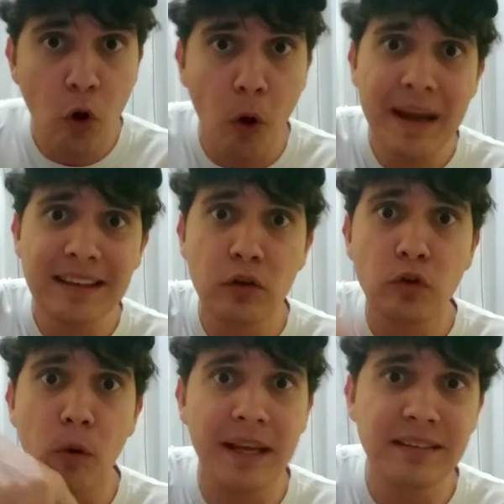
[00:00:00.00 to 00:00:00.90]
Comenta Comenta nos
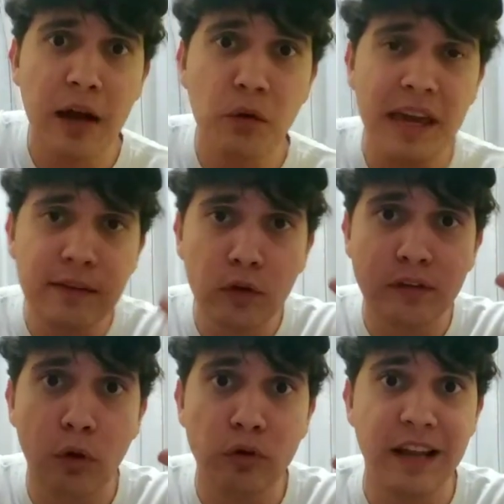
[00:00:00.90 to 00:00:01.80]
comentários o que, que
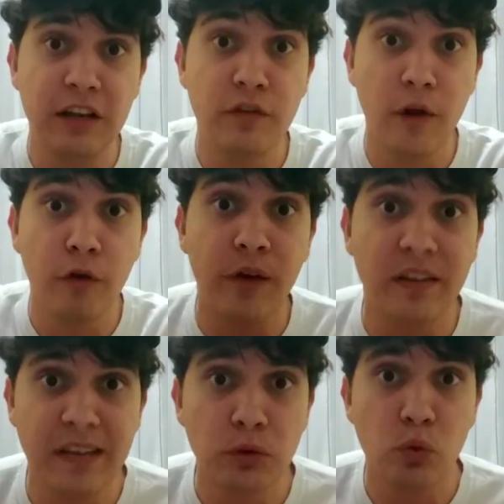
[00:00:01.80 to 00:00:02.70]
você gostaria de ver eu
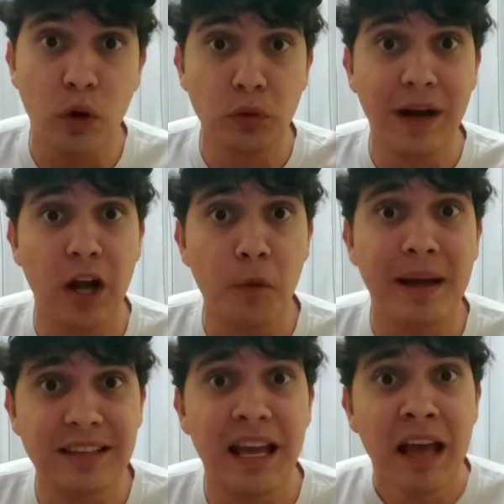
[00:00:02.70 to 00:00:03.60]
fazendo quando o canal
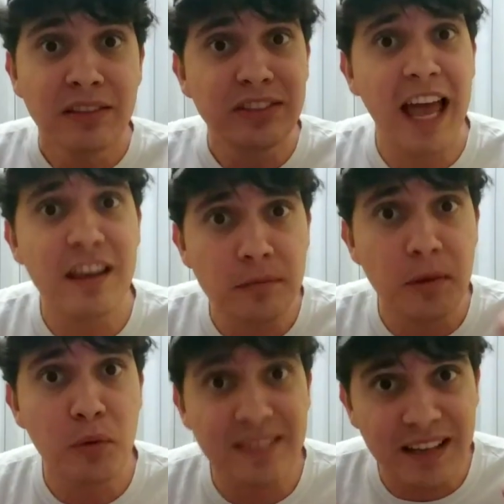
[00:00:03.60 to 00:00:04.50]
bater 10
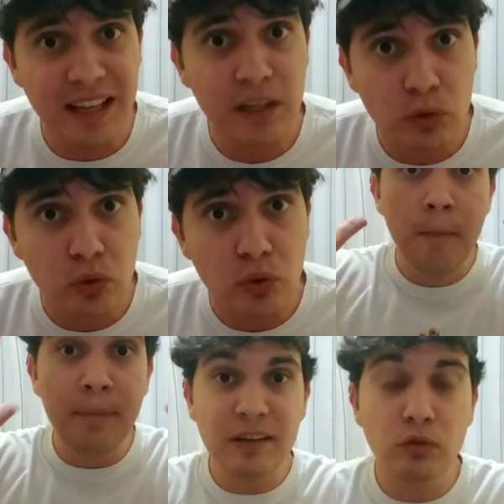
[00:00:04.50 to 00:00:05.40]
mil inscritos.
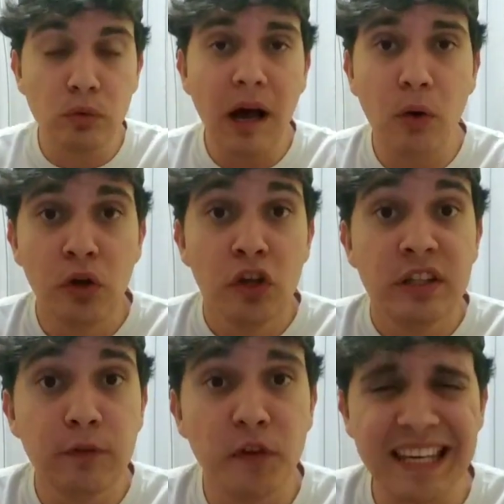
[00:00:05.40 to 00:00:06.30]
Pessoal,
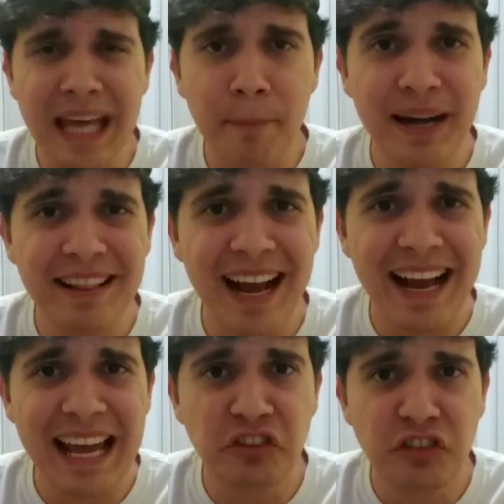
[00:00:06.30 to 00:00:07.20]
se você quer aprender a
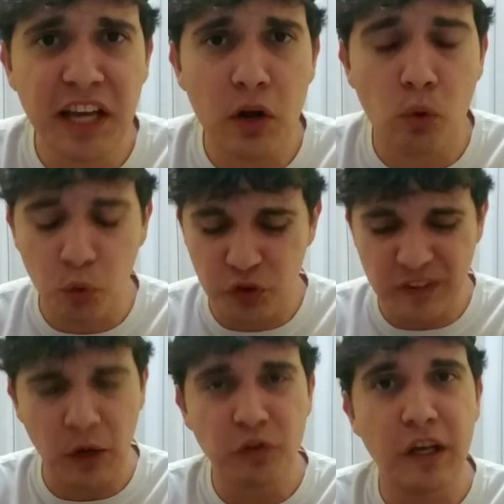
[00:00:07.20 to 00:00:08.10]
ganhar dinheiro com
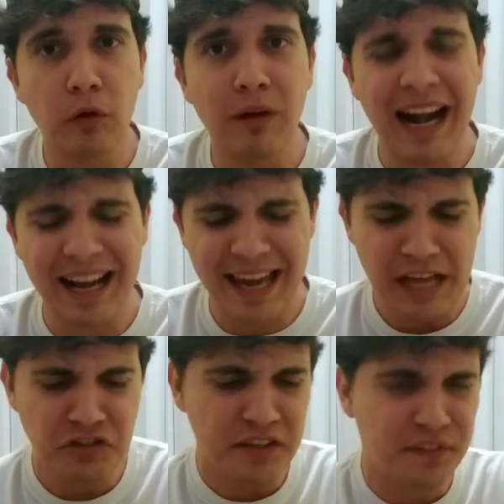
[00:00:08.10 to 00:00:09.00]
seu celular,
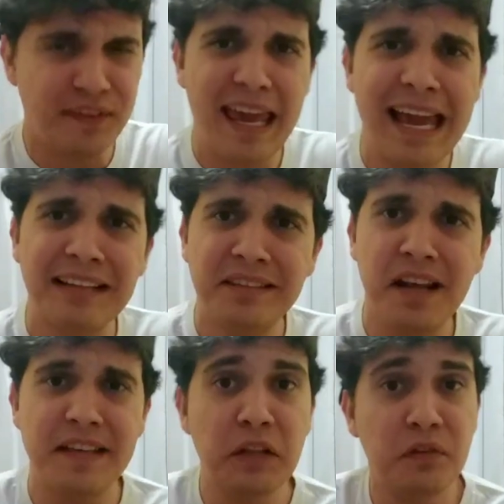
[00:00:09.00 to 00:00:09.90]
ganhar de 100 a
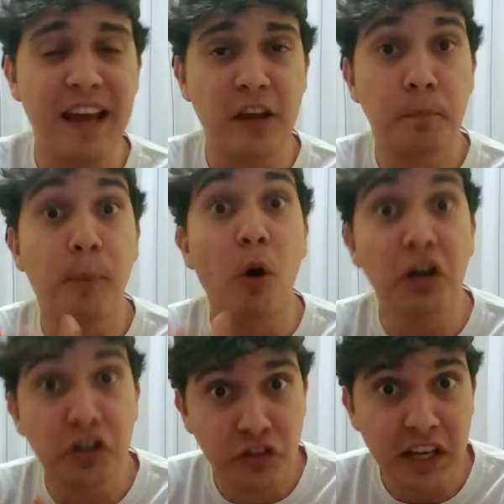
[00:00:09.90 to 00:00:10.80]
300 reais
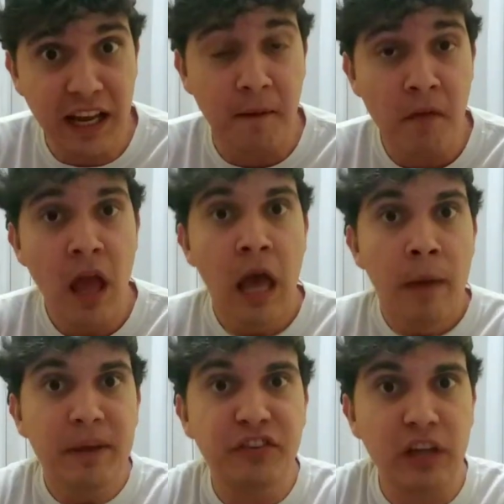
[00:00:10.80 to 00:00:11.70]
por dia,
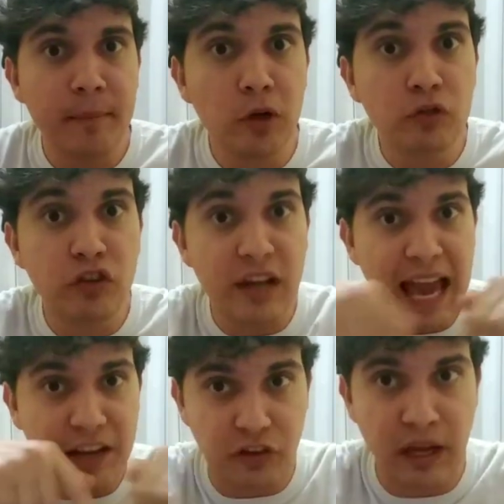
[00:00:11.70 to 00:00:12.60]
me chama no
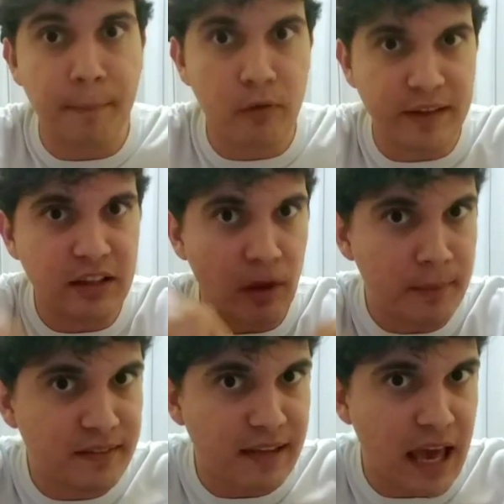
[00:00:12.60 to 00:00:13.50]
direct e aproveita e já
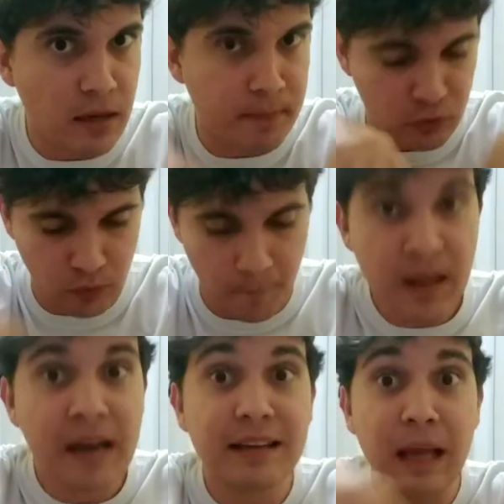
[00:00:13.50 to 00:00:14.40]
me segue, pessoal,
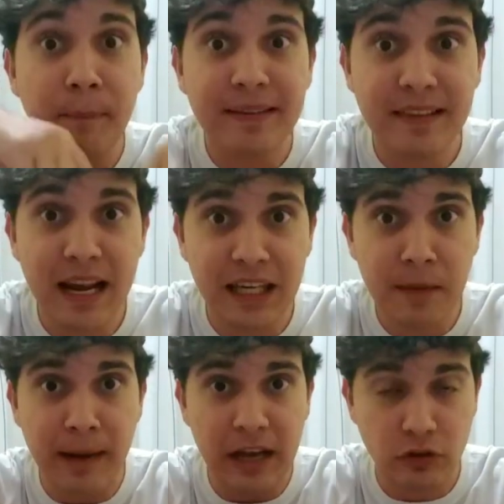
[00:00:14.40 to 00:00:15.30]
que tá passando aqui
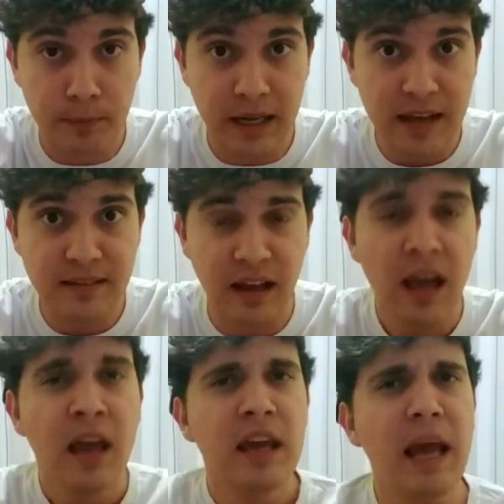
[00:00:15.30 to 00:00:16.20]
embaixo, beleza?
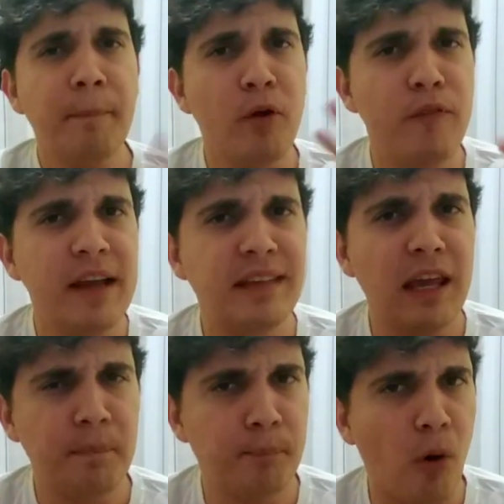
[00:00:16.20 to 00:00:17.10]
E aproveita
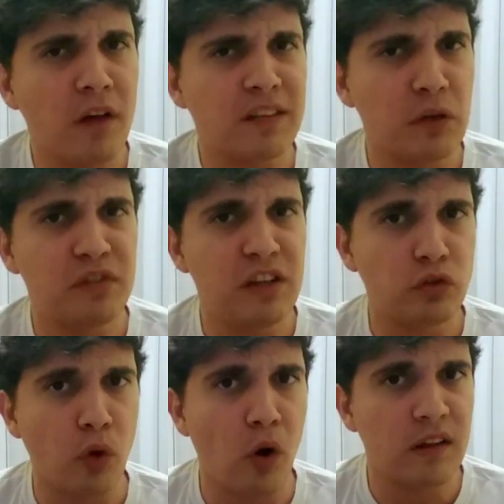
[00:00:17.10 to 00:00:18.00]
e posta nos
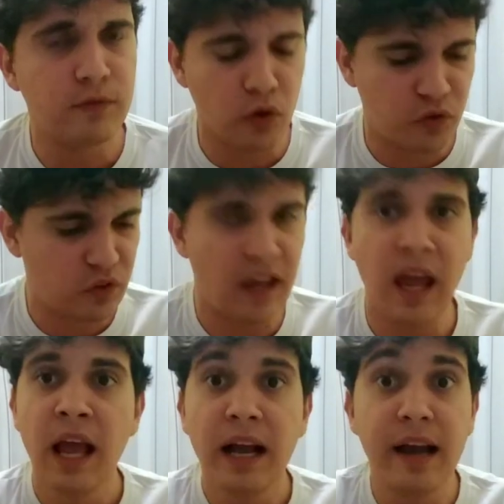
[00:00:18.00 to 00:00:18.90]
stories
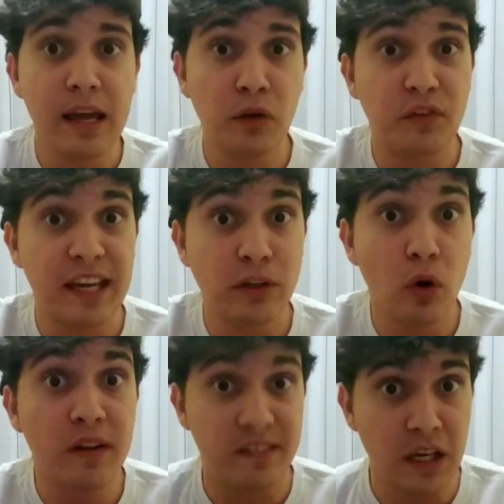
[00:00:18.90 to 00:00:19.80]
você ganhando
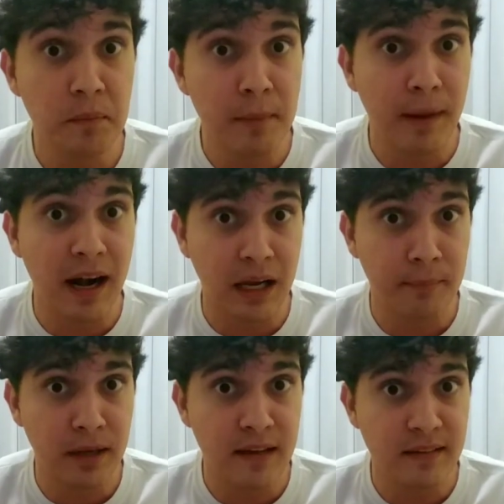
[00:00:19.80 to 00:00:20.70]
seguidores e me marca,
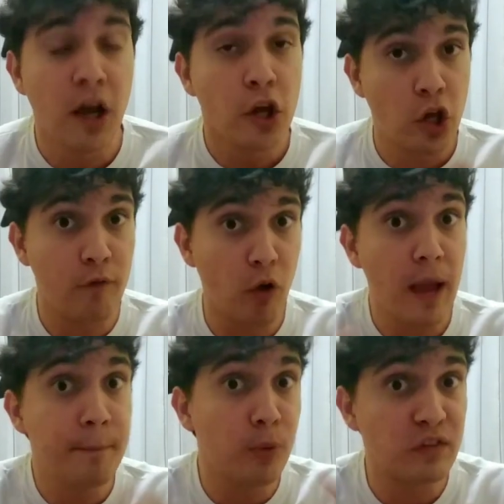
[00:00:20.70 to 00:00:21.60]
beleza? Que eu vou
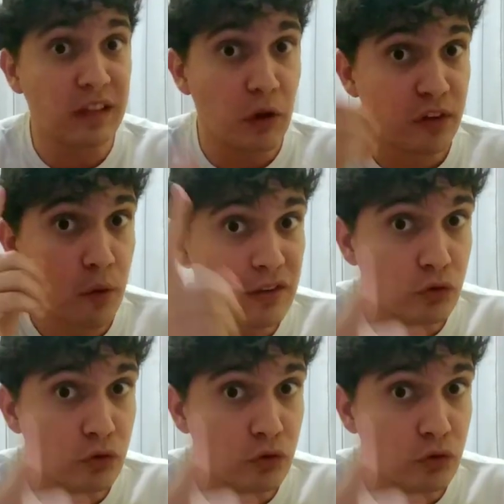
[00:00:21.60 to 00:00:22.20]
repostar o seu